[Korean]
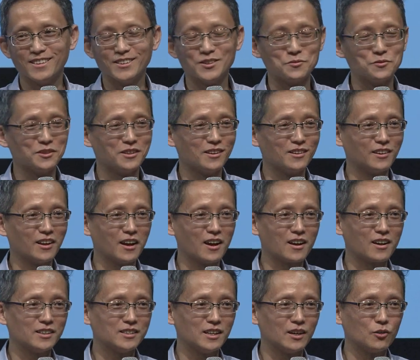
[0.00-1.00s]
문제를
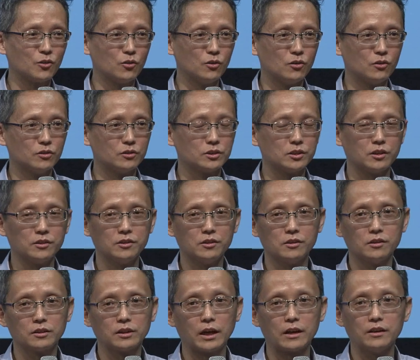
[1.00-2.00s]
생각하지 않고
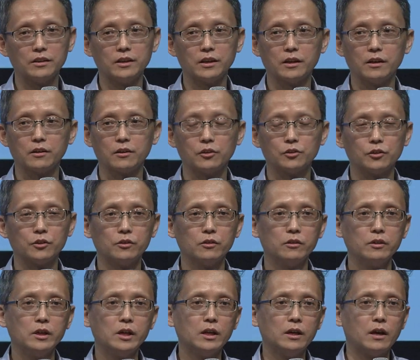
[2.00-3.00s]
전혀 다른 일을 하거든요.
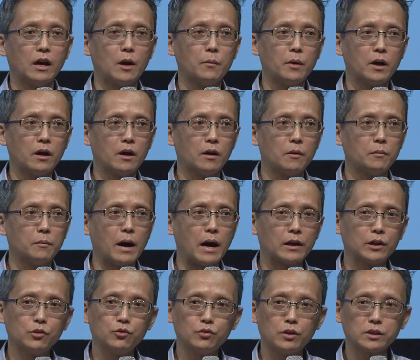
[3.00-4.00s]
아마
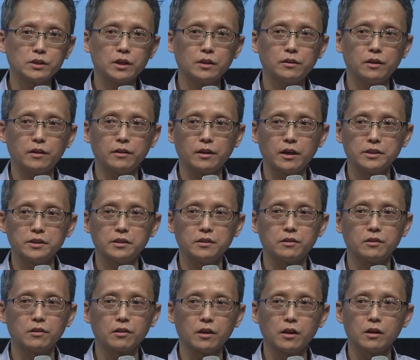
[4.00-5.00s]
많은 수학자들이 사실은
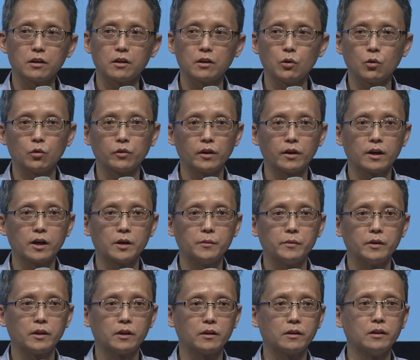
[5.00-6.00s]
그렇게 할 거라고
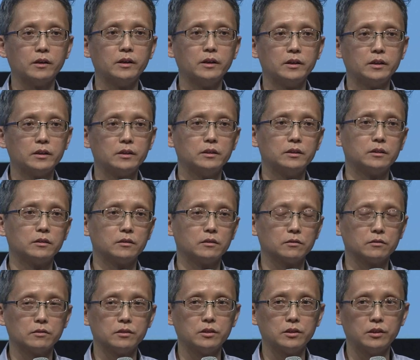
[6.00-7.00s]
생각합니다. 어,
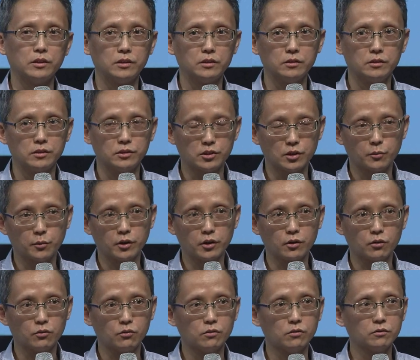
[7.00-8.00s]

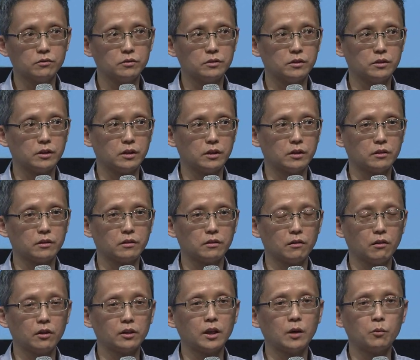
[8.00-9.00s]
잊어버리고 이제
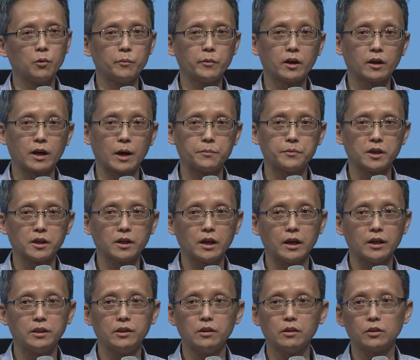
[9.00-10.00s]
하다 보면 갑자기
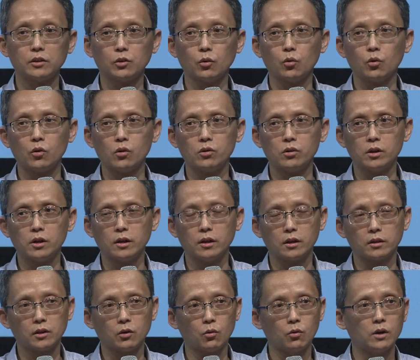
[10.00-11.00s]
아이디어가 떠올,
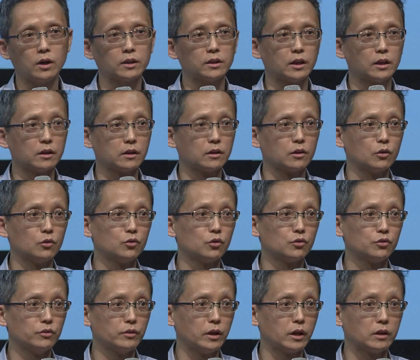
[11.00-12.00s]
떠올랐다는 그런
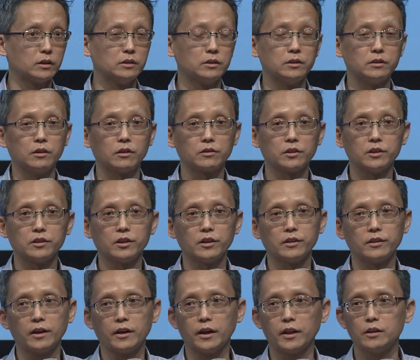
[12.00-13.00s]
종류의 그
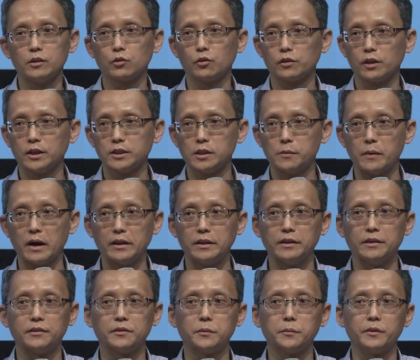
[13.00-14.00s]
역사적인 사례들도 사실 많이
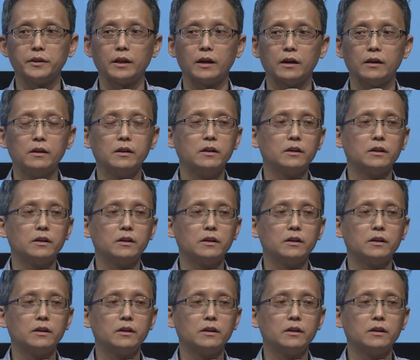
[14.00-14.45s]
있습니다.